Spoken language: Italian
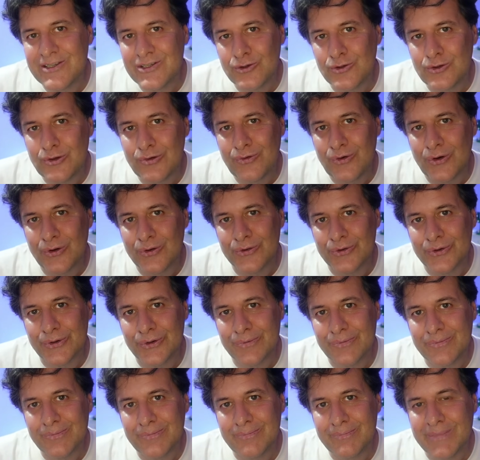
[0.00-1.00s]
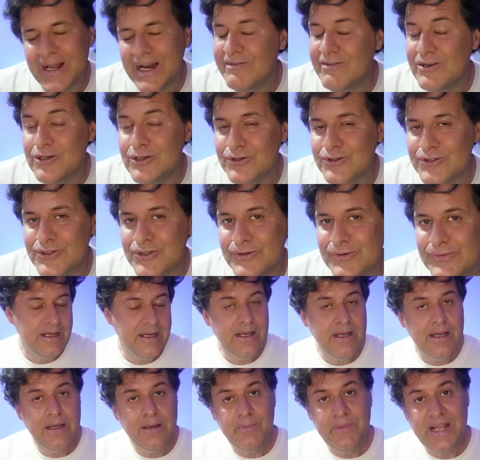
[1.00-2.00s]
sottofondo. Meraviglioso.
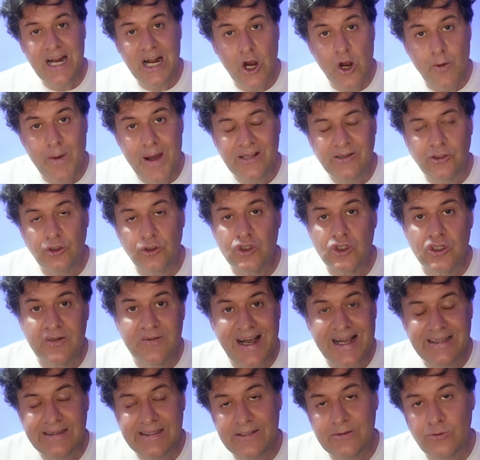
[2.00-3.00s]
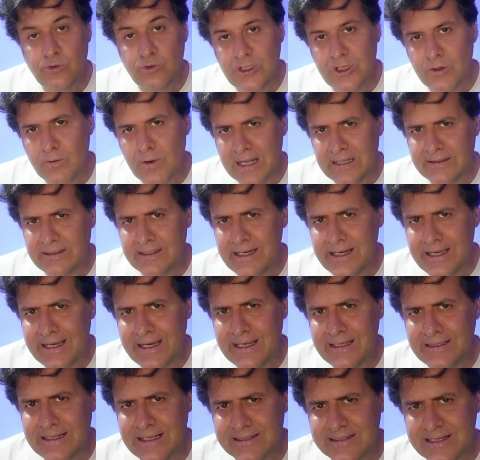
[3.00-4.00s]
Mi raccomando, trovate tutti quanti i link
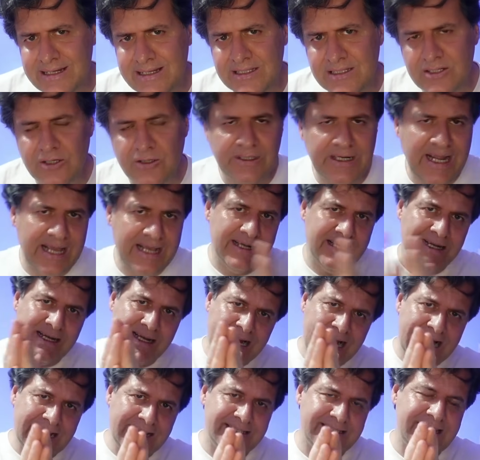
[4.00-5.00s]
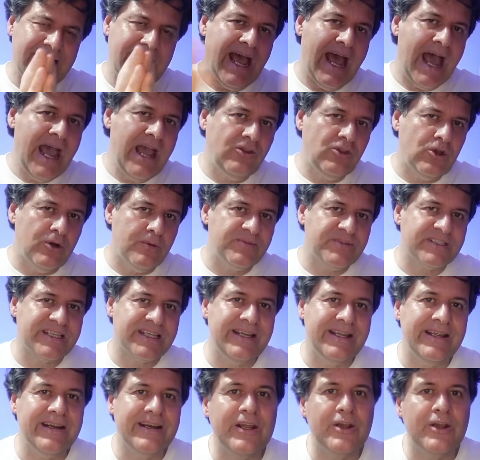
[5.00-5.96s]
in descrizione grazie ai Top Screen